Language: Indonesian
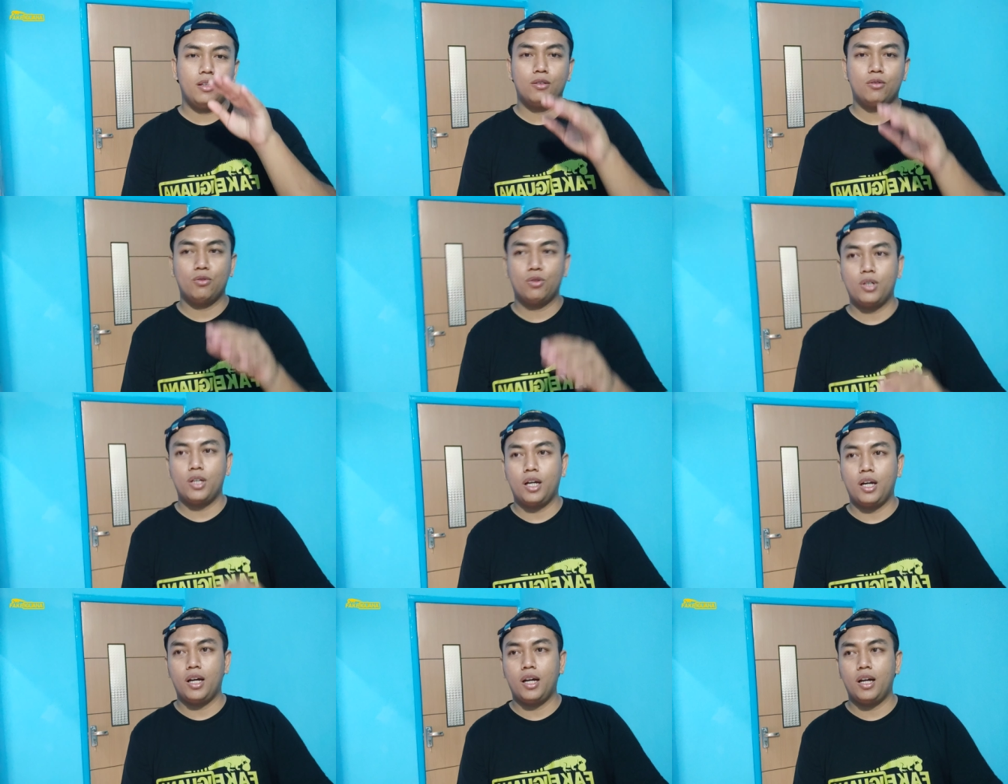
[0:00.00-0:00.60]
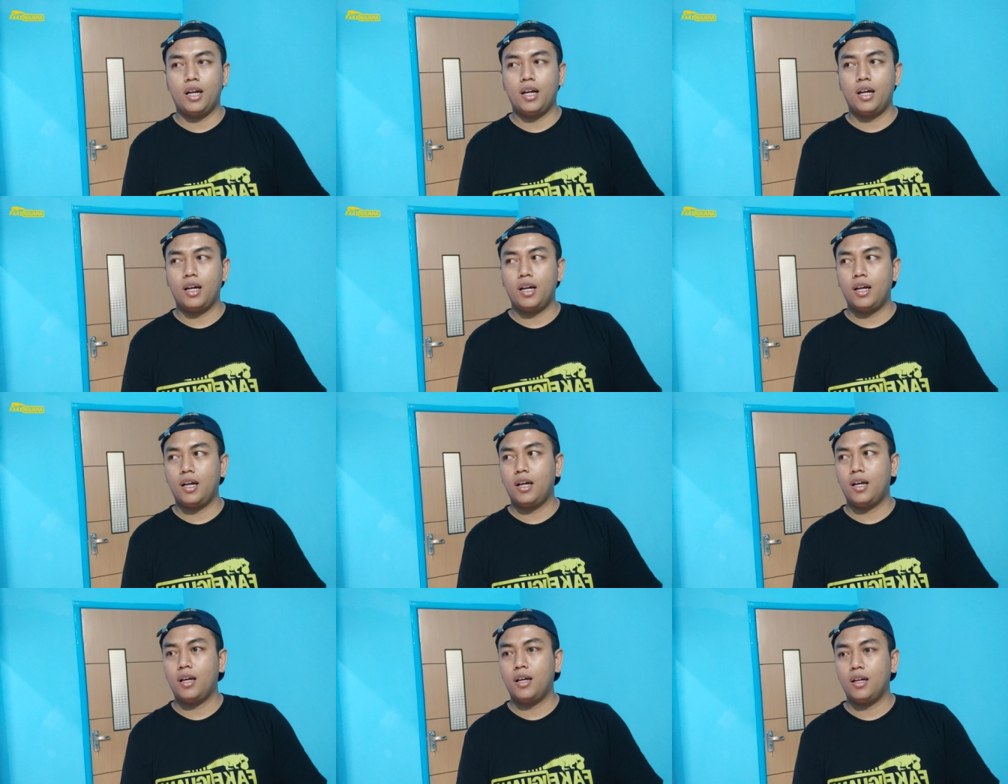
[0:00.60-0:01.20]
sudah
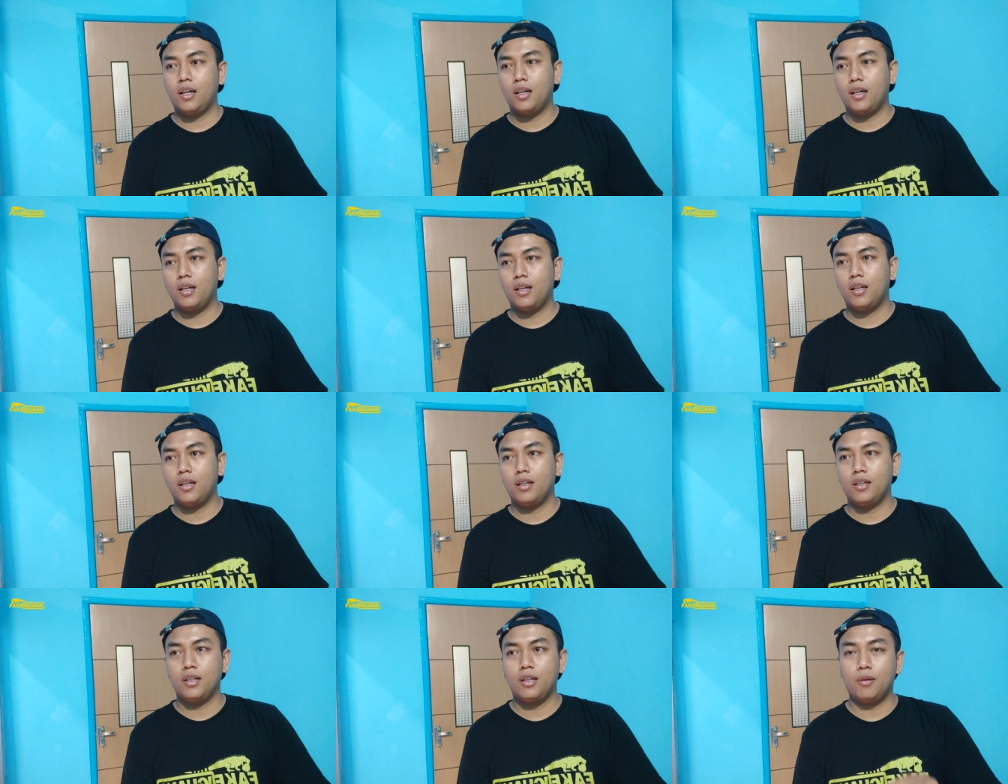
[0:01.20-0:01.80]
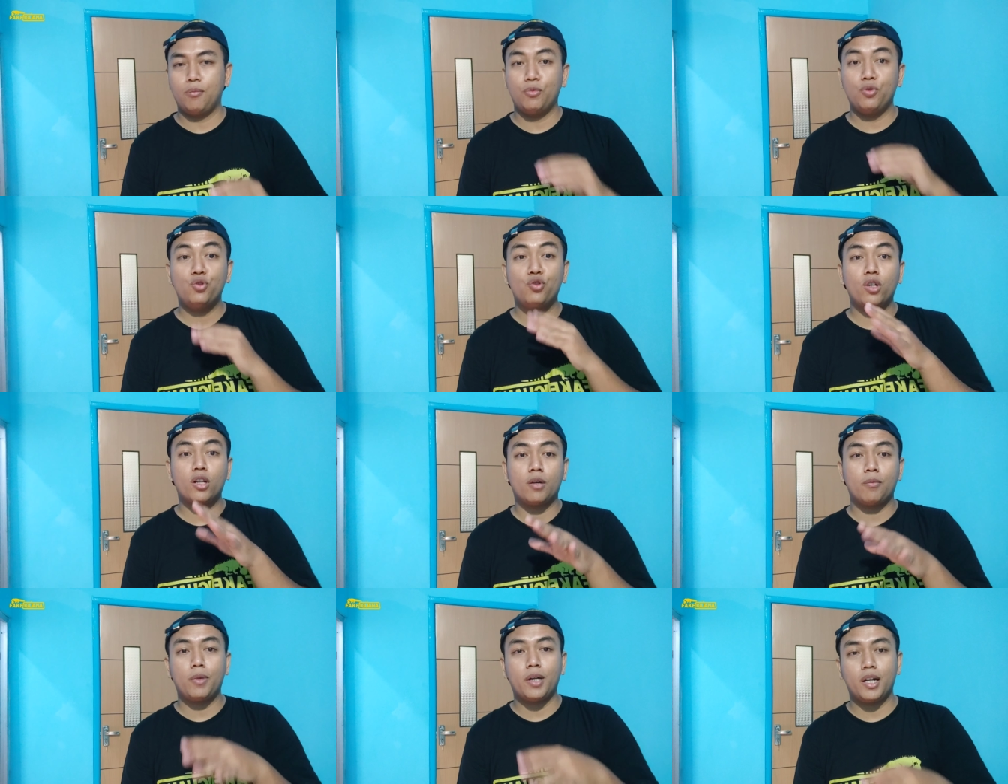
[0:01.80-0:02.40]
ya
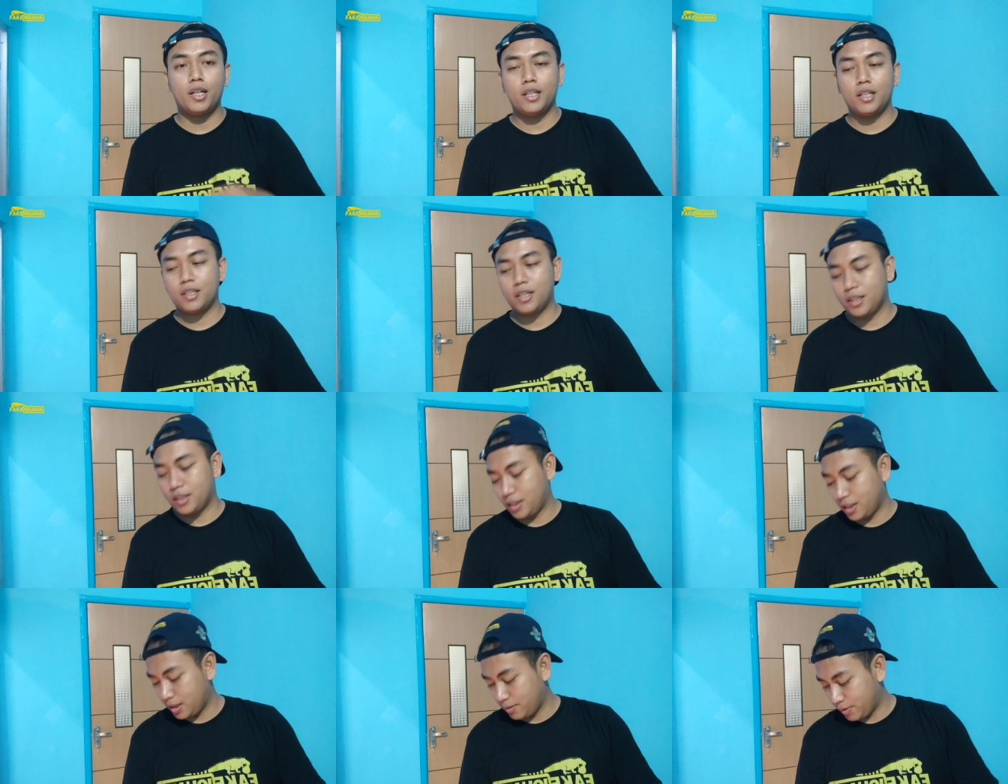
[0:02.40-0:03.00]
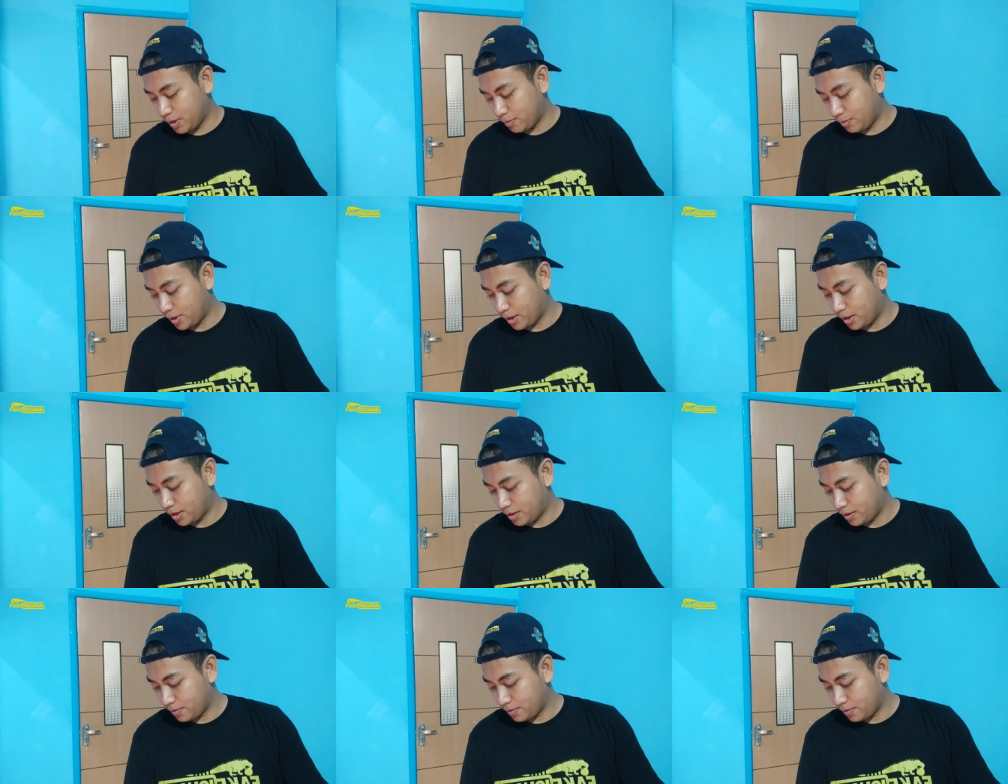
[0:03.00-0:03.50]
muncul kepalanya saja teman-teman